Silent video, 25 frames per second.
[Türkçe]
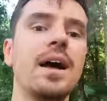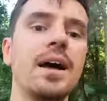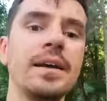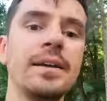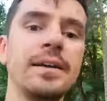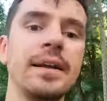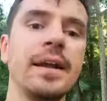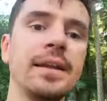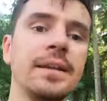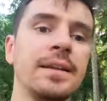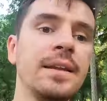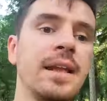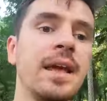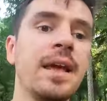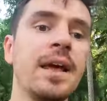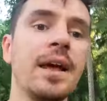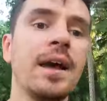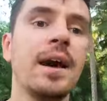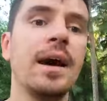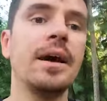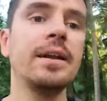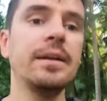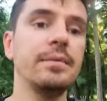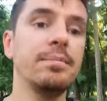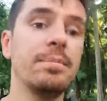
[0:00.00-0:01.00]
aynen
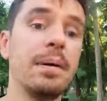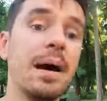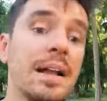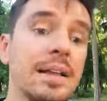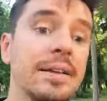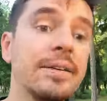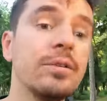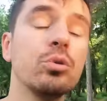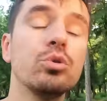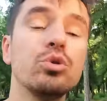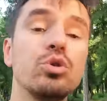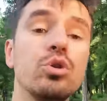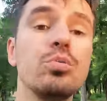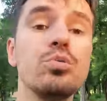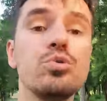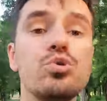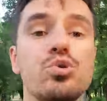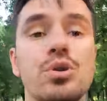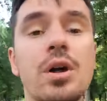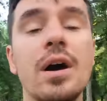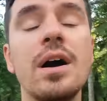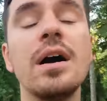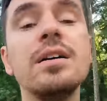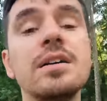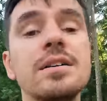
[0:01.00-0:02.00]
hani belki
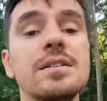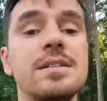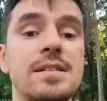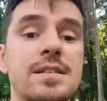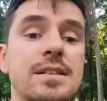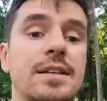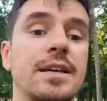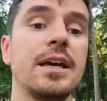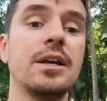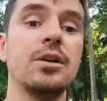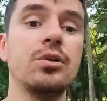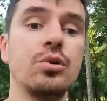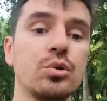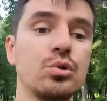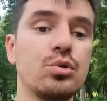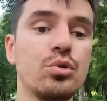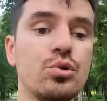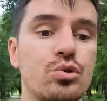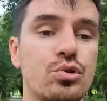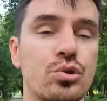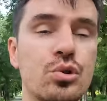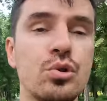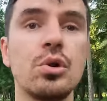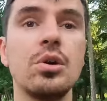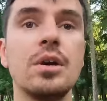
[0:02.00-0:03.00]
otobüs daha hızlı geliyordur.
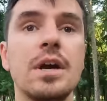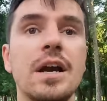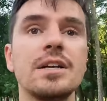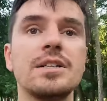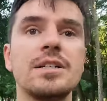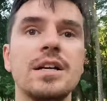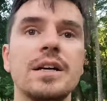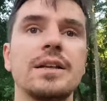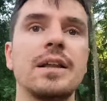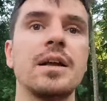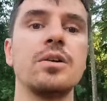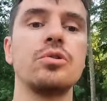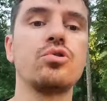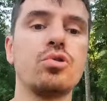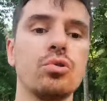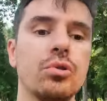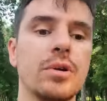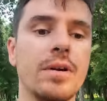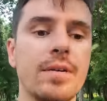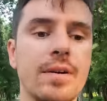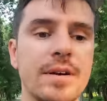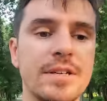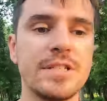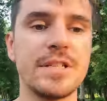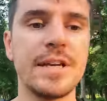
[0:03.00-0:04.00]
Çünkü gerçekten çok
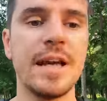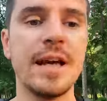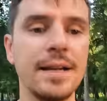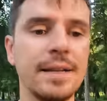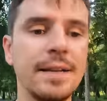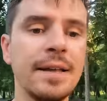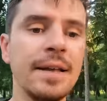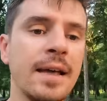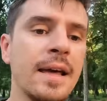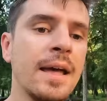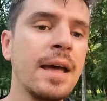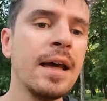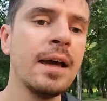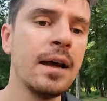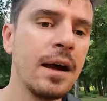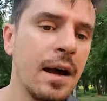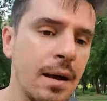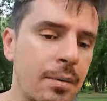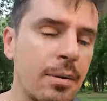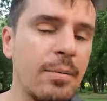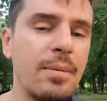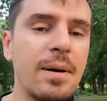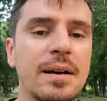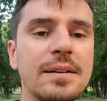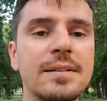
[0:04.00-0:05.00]
yavaş geldi.
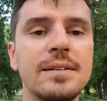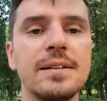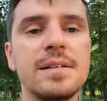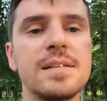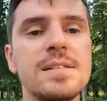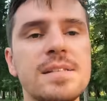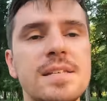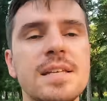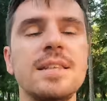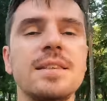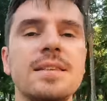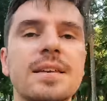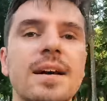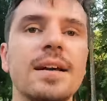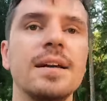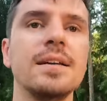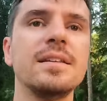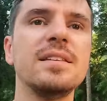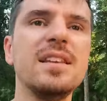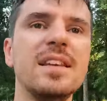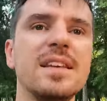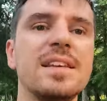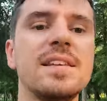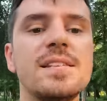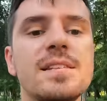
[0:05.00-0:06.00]
Ama baktığınızda
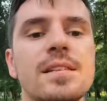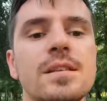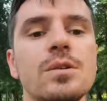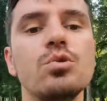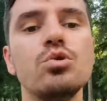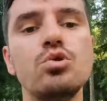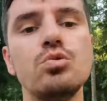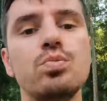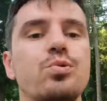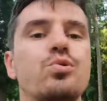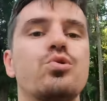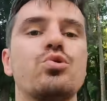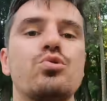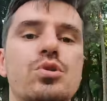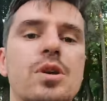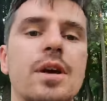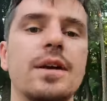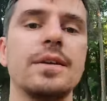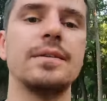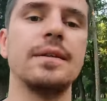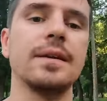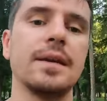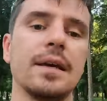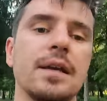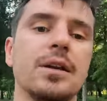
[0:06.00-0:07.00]
internette ikisi de 3,5
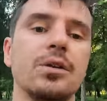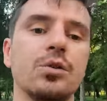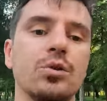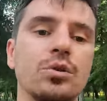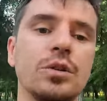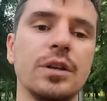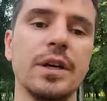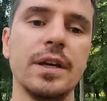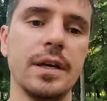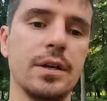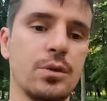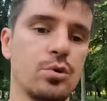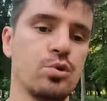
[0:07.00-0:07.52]
saatte geliyor diye